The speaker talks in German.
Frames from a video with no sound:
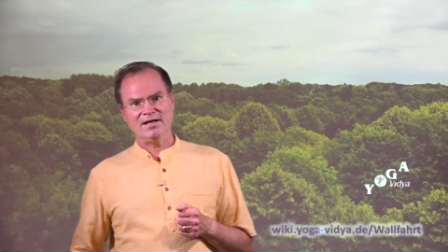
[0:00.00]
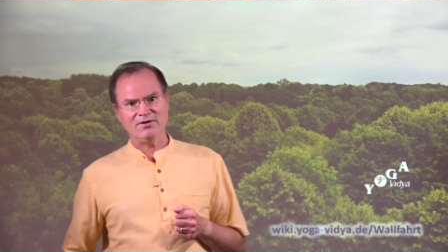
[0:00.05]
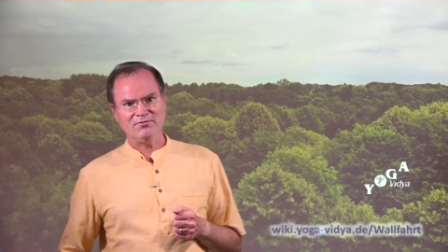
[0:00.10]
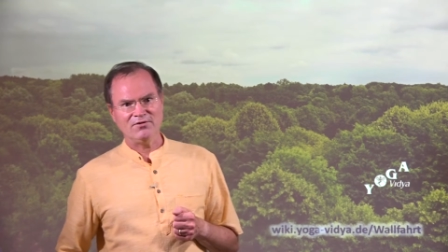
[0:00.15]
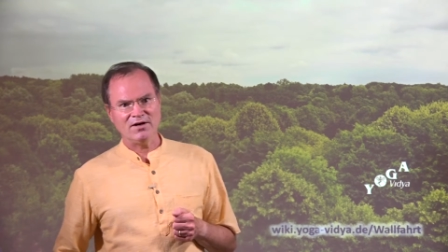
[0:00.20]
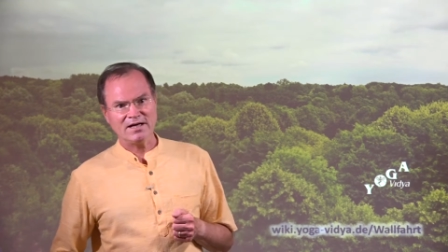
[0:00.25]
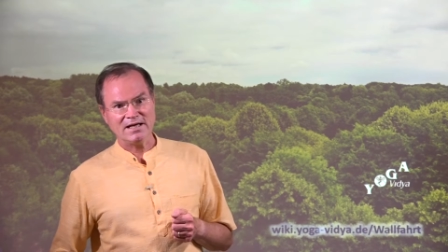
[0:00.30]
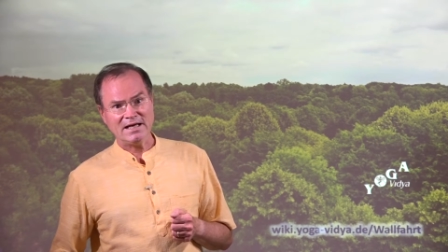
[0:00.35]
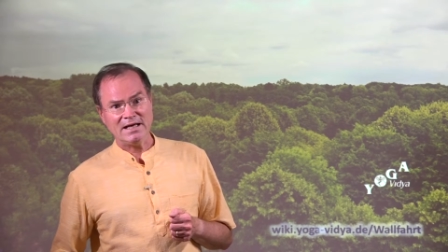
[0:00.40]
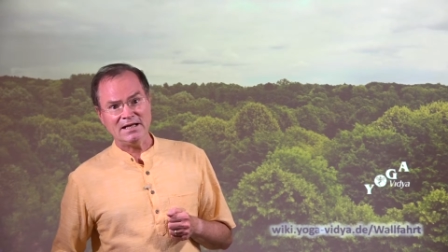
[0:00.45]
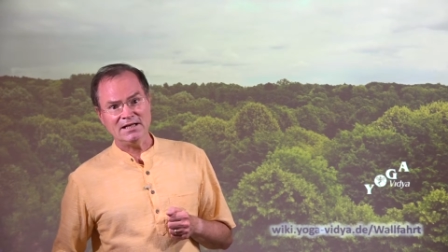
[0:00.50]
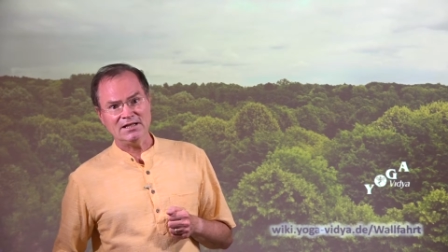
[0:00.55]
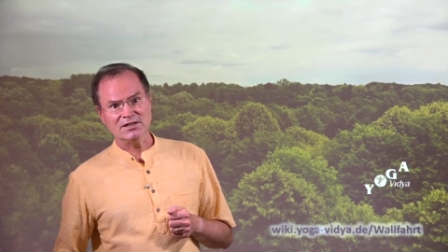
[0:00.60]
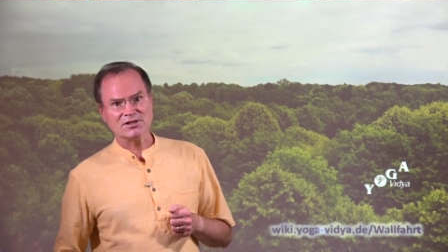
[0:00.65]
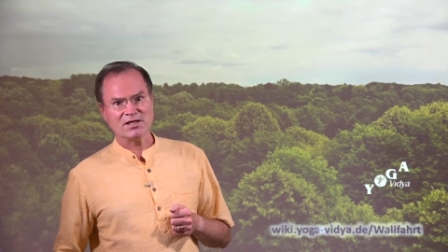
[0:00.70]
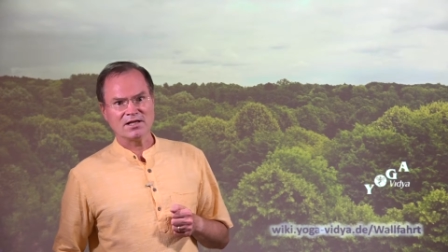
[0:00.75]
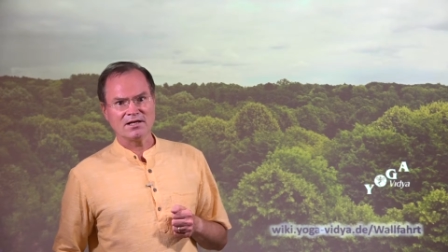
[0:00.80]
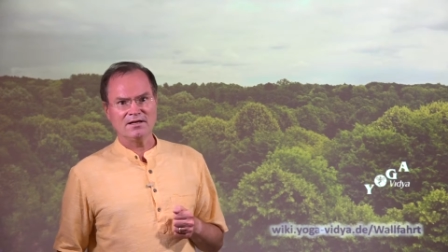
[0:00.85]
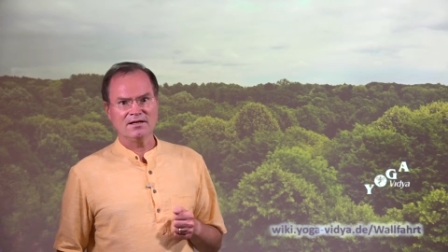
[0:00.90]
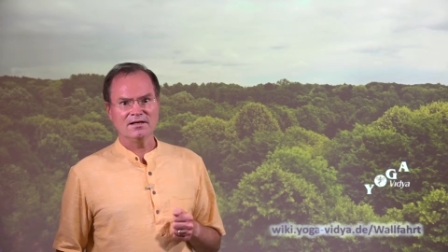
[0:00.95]

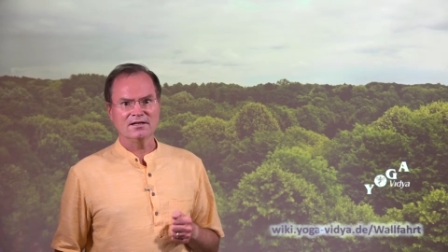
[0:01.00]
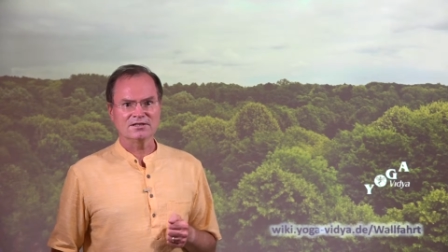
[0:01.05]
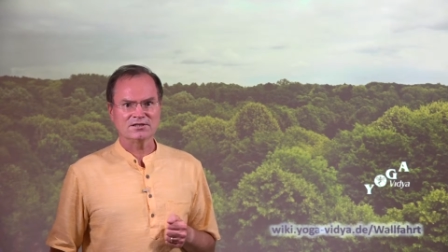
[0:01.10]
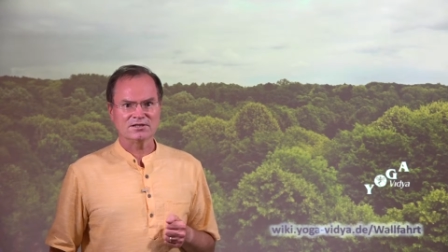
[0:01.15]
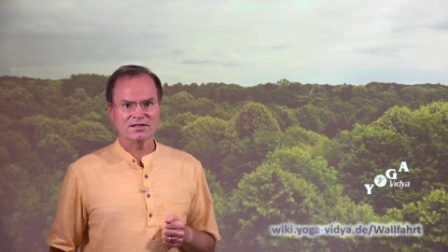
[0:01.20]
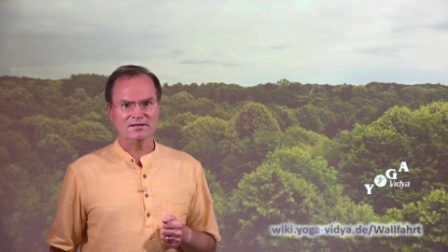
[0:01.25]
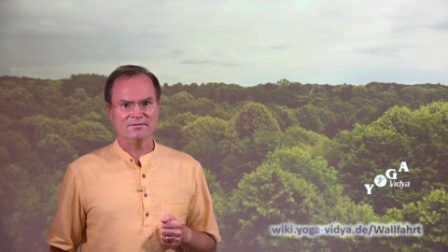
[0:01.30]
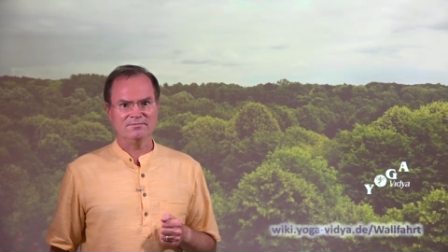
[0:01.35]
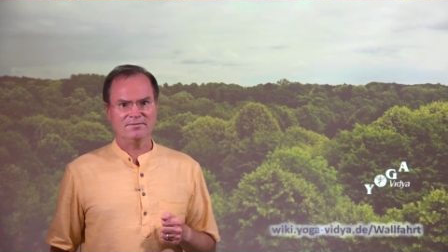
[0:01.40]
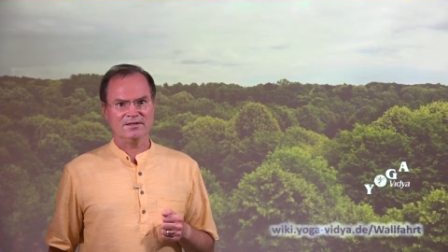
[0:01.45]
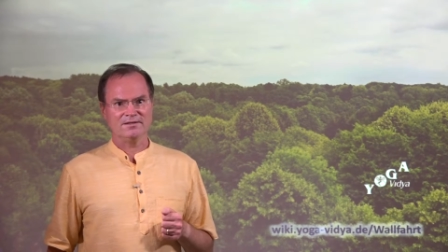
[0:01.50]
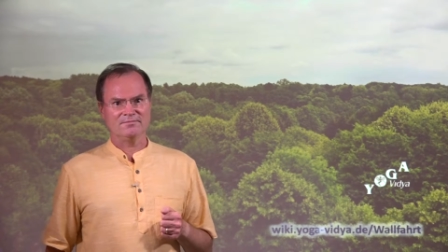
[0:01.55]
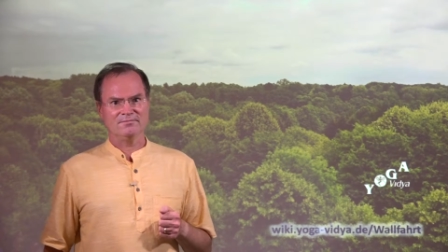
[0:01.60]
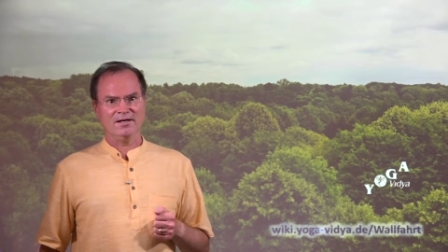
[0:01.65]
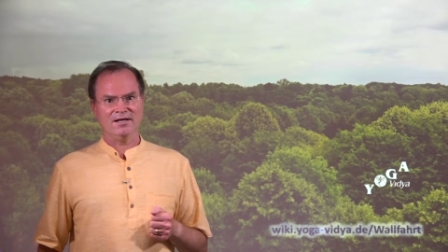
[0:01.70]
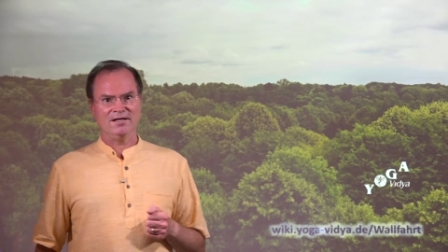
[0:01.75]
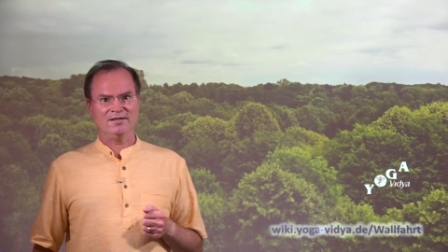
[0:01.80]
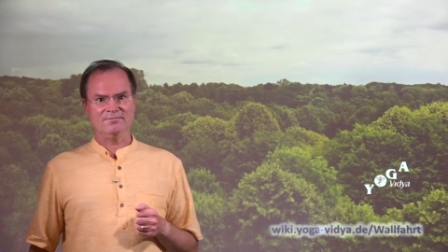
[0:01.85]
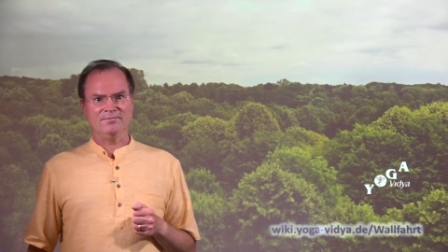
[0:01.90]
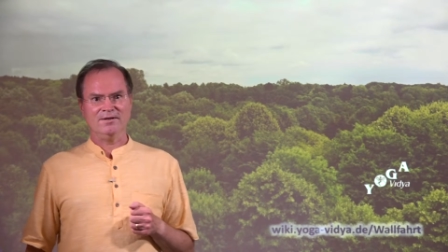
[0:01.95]
evangelische Kirche in Bad
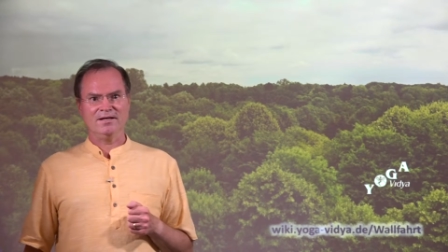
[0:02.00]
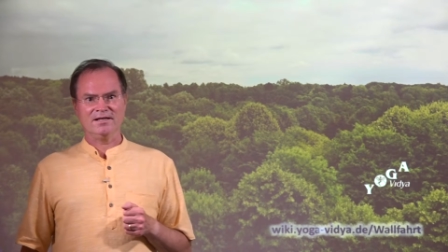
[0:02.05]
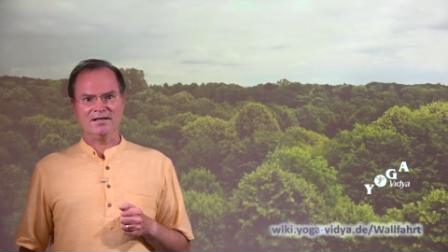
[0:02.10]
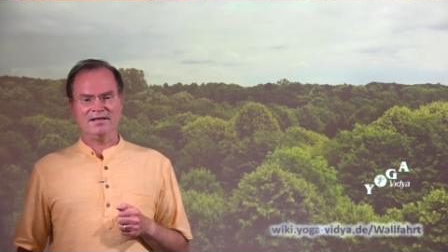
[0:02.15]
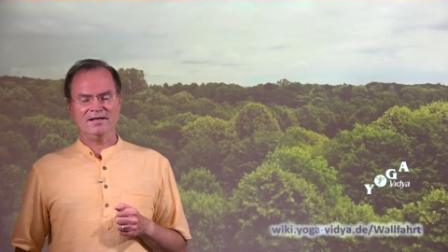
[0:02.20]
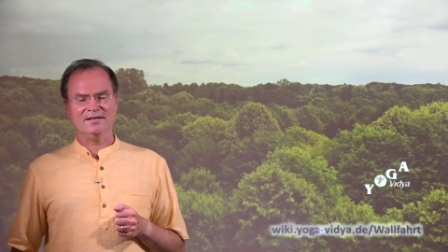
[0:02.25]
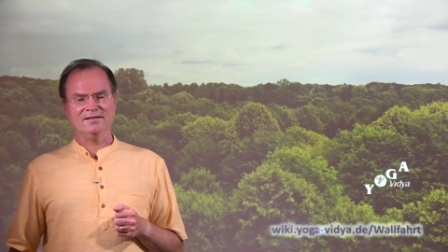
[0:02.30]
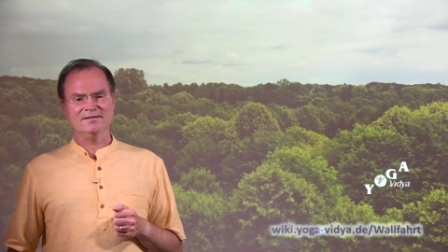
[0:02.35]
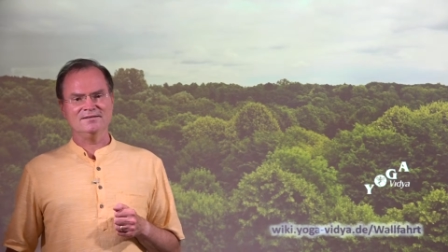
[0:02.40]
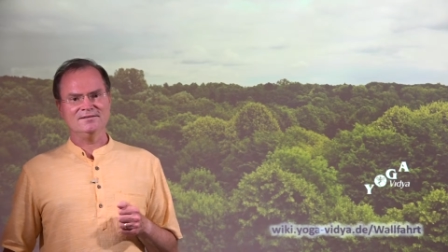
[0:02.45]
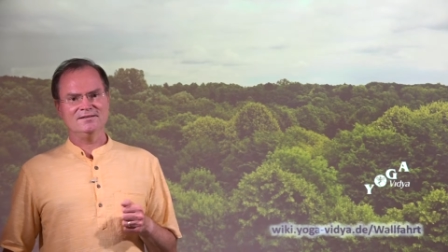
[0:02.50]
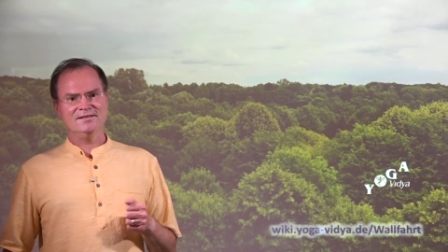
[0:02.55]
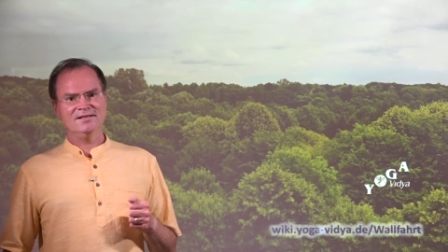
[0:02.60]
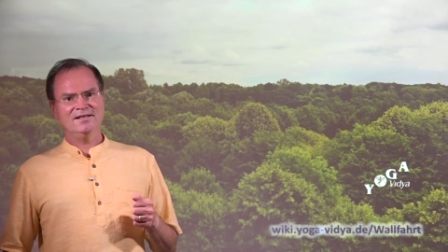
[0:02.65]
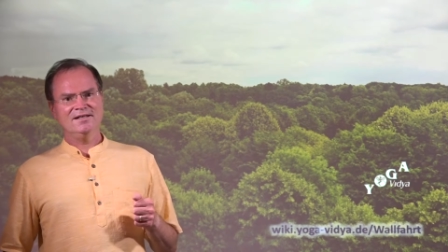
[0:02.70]
Meinberg gehe,